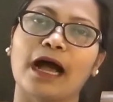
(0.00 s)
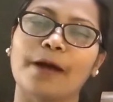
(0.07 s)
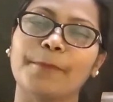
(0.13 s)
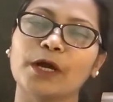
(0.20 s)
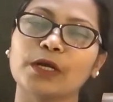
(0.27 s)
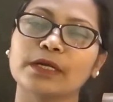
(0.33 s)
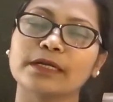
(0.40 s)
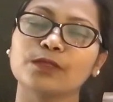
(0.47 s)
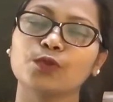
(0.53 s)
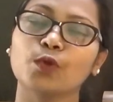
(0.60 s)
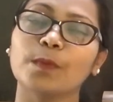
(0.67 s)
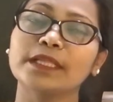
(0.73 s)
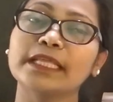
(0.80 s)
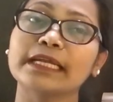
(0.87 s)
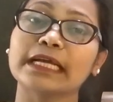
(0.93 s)
আমার
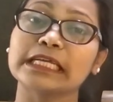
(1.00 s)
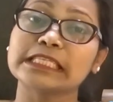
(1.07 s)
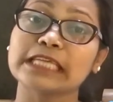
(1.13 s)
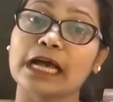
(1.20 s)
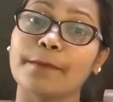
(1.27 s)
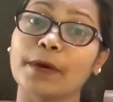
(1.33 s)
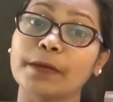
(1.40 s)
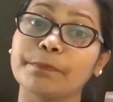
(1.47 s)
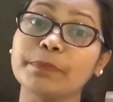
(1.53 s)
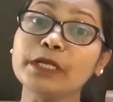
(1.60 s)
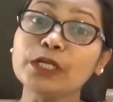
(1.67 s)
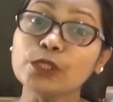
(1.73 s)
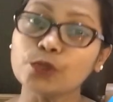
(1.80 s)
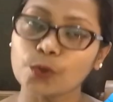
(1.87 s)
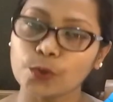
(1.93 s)
তোমাদের কাছে আমার
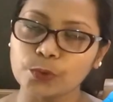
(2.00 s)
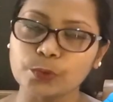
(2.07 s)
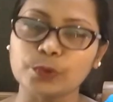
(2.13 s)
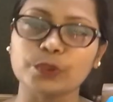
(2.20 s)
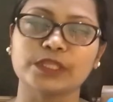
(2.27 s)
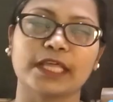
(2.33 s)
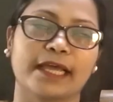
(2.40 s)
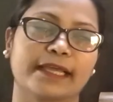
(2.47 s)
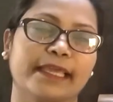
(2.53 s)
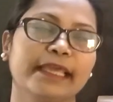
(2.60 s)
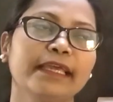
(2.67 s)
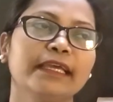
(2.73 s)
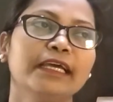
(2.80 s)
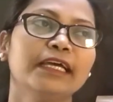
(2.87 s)
বিনীত অনুরোধ থাকে